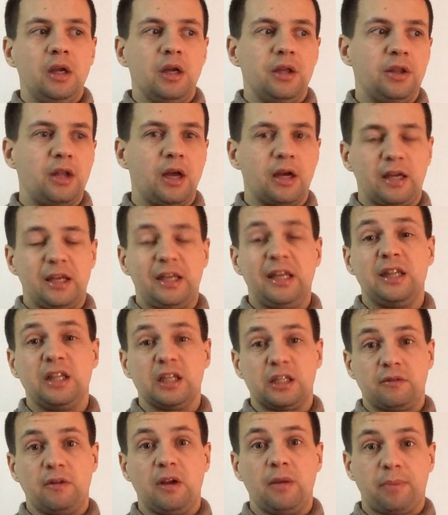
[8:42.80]
на какие-то
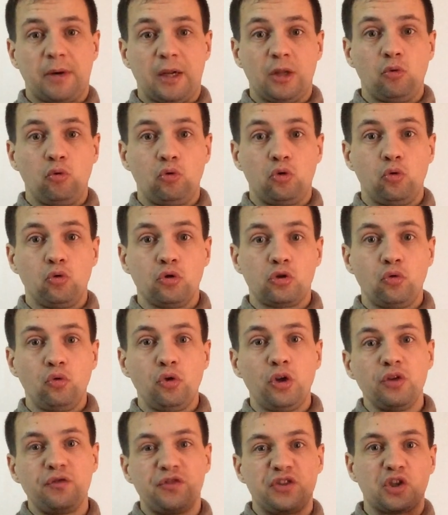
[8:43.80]
свои продукты,
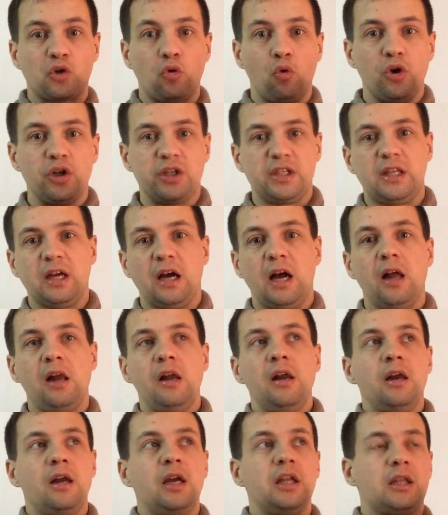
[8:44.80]
услуги, вскользь, да,
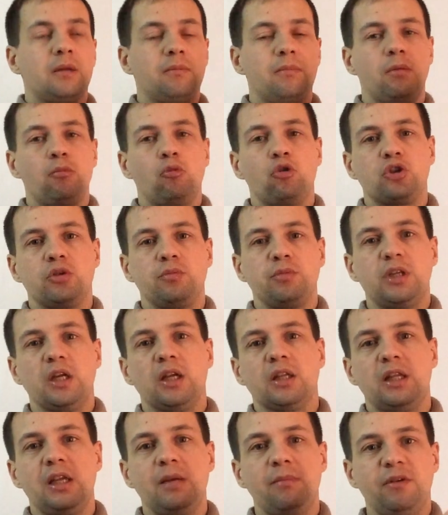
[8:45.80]
это мы можем
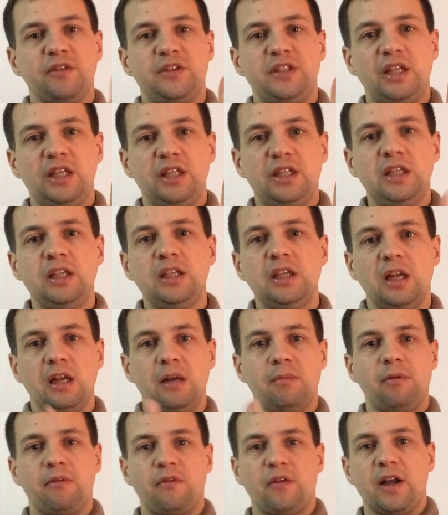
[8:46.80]
делать либо в середине,
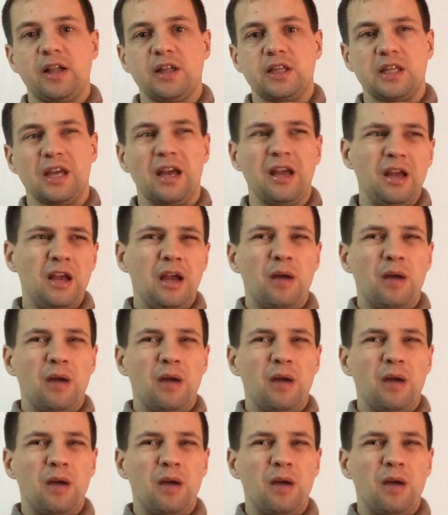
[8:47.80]
либо в конце.